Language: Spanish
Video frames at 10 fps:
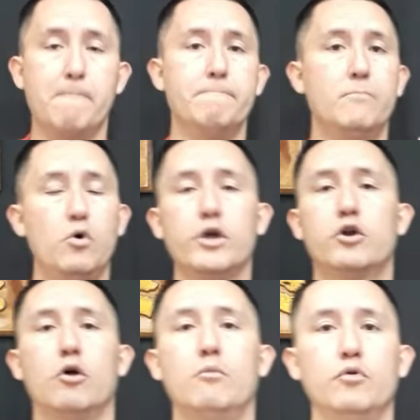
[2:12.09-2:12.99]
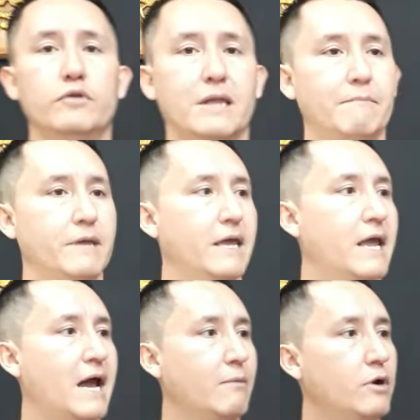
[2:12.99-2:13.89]
muy común también
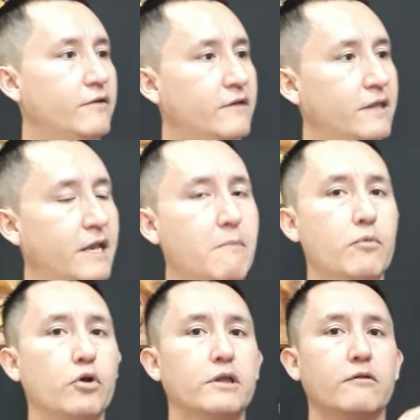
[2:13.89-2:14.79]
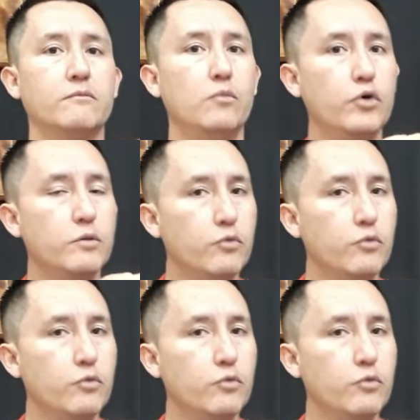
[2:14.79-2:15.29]
en árboles que tienen brotes muy,